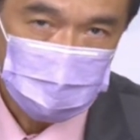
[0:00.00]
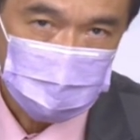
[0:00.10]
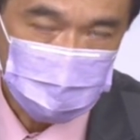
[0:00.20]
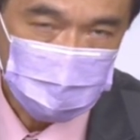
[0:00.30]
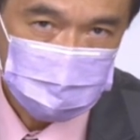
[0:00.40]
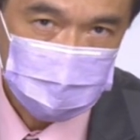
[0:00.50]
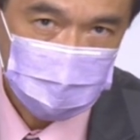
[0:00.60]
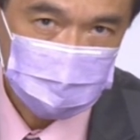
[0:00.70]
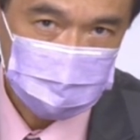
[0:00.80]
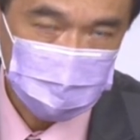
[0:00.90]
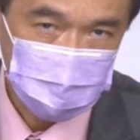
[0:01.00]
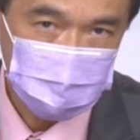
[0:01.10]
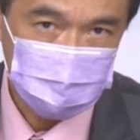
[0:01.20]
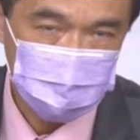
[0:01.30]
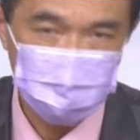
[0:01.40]
股价的一
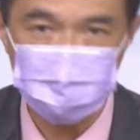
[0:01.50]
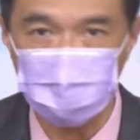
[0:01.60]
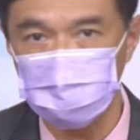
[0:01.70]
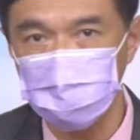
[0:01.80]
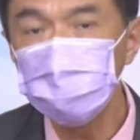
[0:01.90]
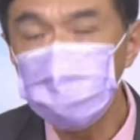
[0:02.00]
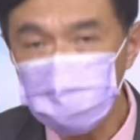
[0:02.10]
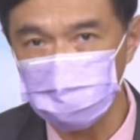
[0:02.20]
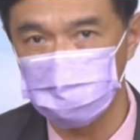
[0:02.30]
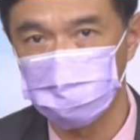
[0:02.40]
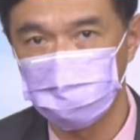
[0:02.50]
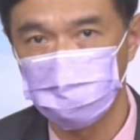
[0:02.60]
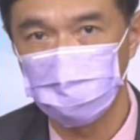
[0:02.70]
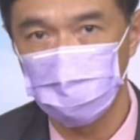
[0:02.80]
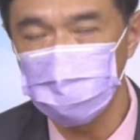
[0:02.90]
个影响因素，
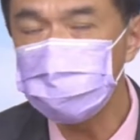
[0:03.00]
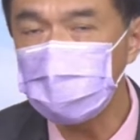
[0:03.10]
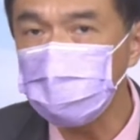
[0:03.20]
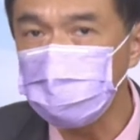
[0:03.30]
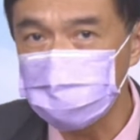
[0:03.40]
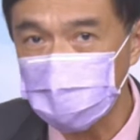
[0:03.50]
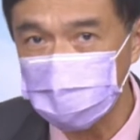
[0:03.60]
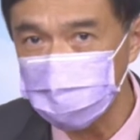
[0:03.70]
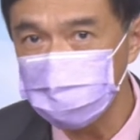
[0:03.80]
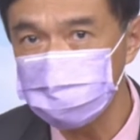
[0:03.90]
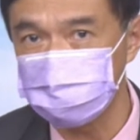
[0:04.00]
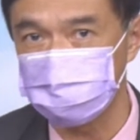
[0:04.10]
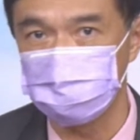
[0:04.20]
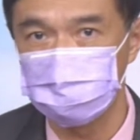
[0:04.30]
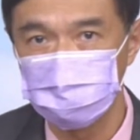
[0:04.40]
影响股价的因子，
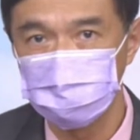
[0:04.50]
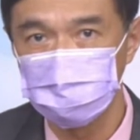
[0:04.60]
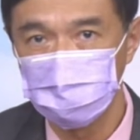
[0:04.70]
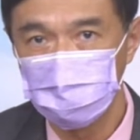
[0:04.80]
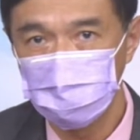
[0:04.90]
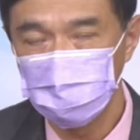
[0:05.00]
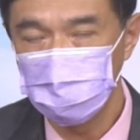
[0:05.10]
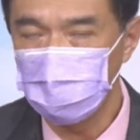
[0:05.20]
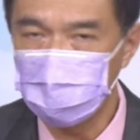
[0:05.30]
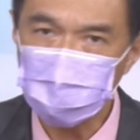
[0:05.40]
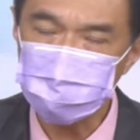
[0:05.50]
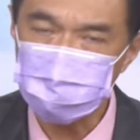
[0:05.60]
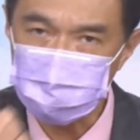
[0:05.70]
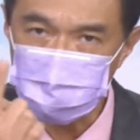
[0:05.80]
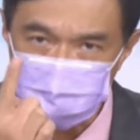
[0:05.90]
难道其
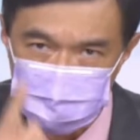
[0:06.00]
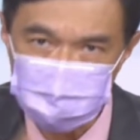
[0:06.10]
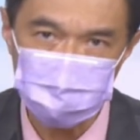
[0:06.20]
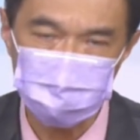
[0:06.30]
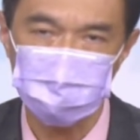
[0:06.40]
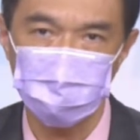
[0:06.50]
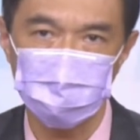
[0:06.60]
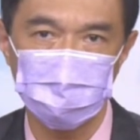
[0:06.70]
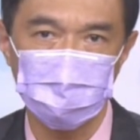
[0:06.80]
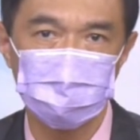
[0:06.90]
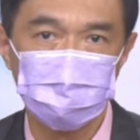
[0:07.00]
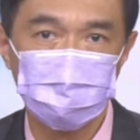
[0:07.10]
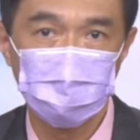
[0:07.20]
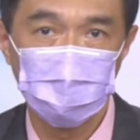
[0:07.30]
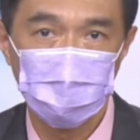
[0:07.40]
实只有一个技术面吗？
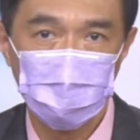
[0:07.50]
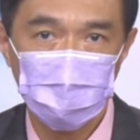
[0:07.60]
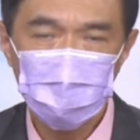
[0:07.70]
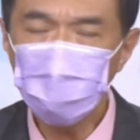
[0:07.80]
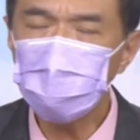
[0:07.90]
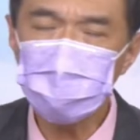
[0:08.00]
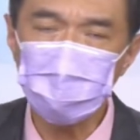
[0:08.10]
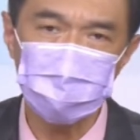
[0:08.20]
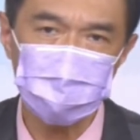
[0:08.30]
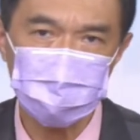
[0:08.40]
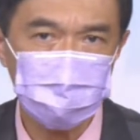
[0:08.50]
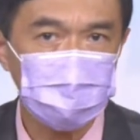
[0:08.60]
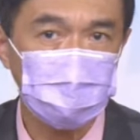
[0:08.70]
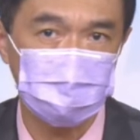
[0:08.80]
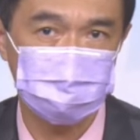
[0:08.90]
又或者我这样
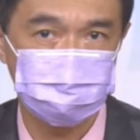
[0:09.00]
说好，